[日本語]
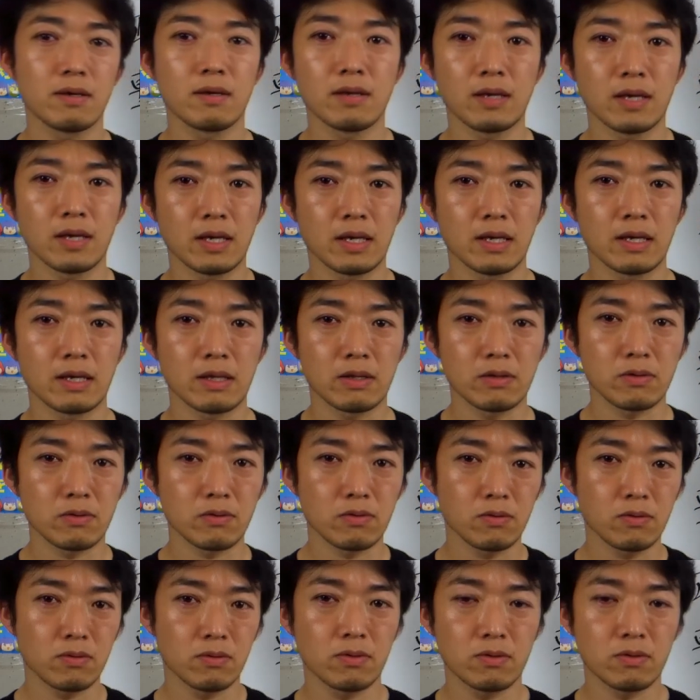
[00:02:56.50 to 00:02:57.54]
えー、と
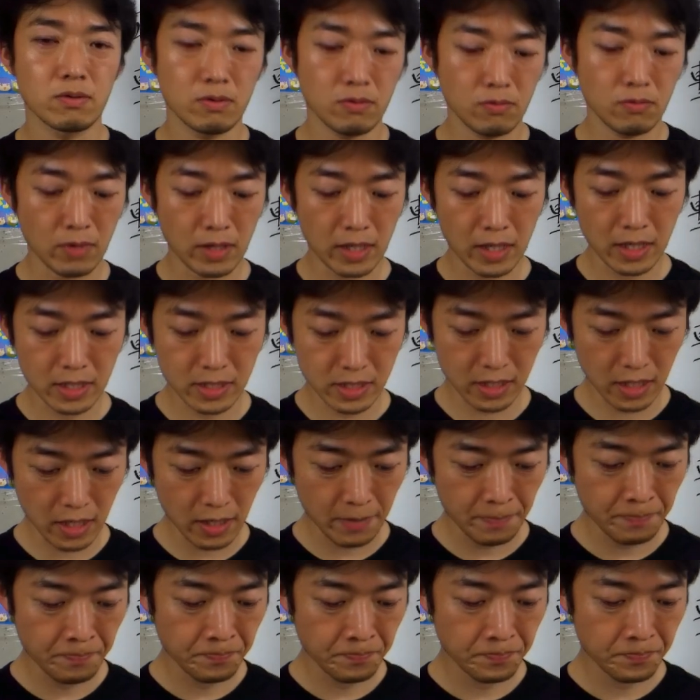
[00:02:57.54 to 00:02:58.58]
渡し
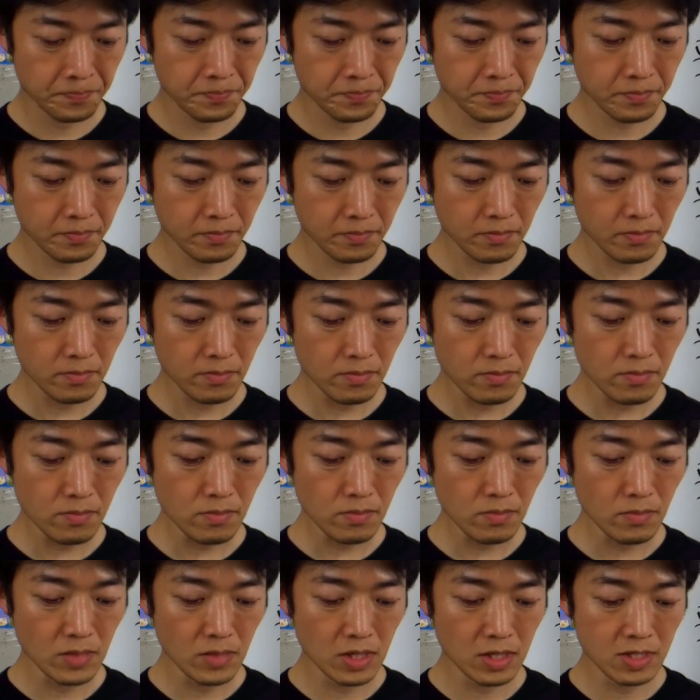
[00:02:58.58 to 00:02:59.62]
て、
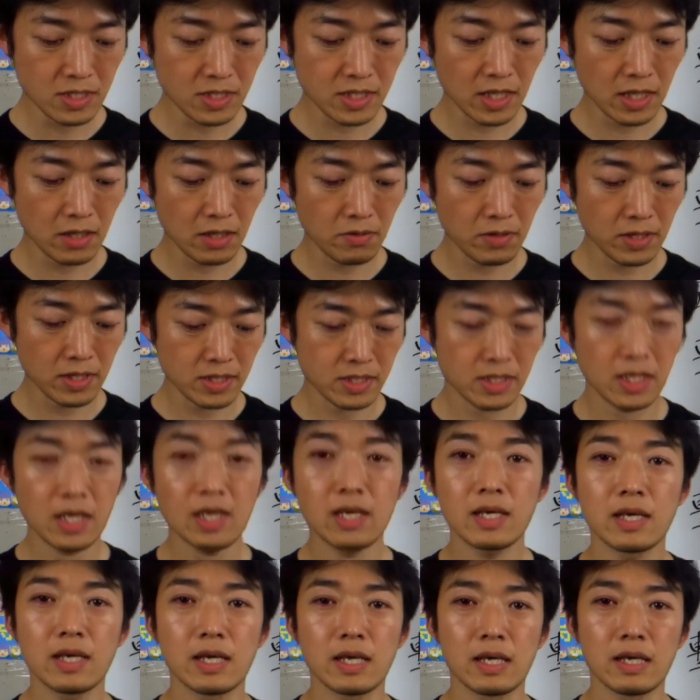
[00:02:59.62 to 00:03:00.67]
事前のです
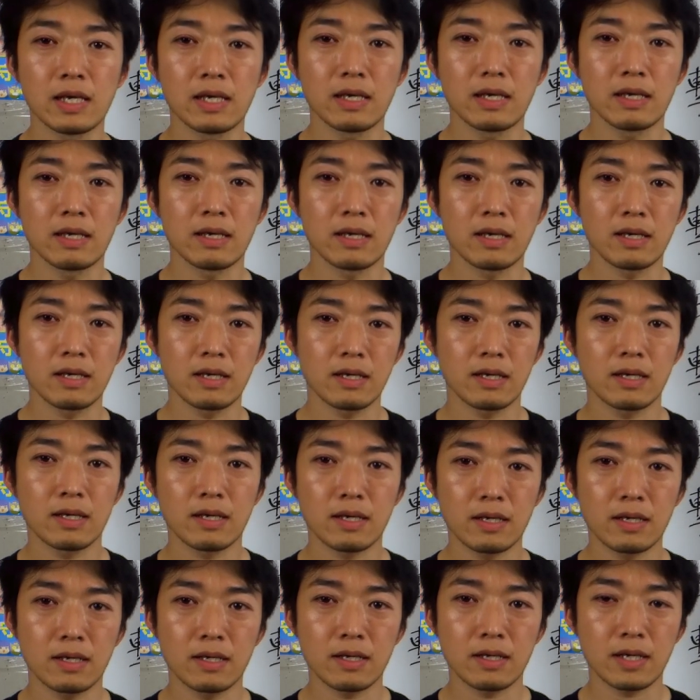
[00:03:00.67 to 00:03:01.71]
ね、
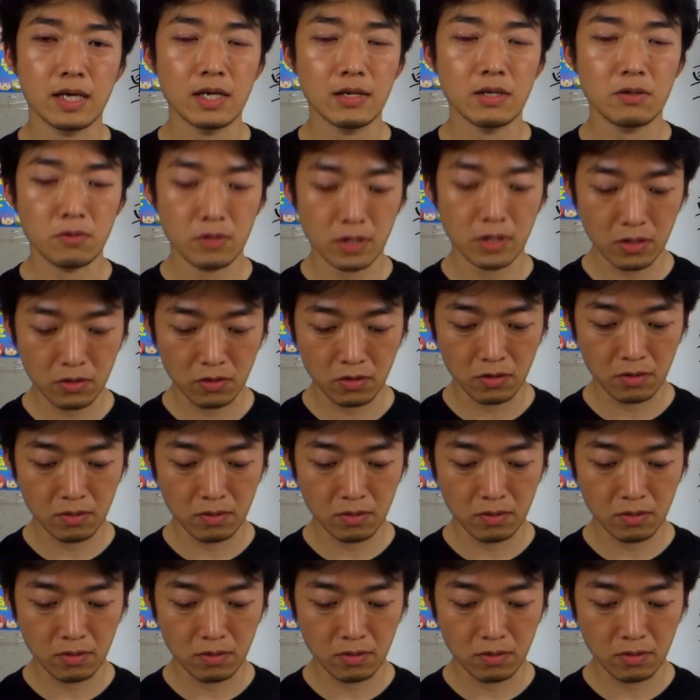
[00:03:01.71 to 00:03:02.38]
えー、街頭での、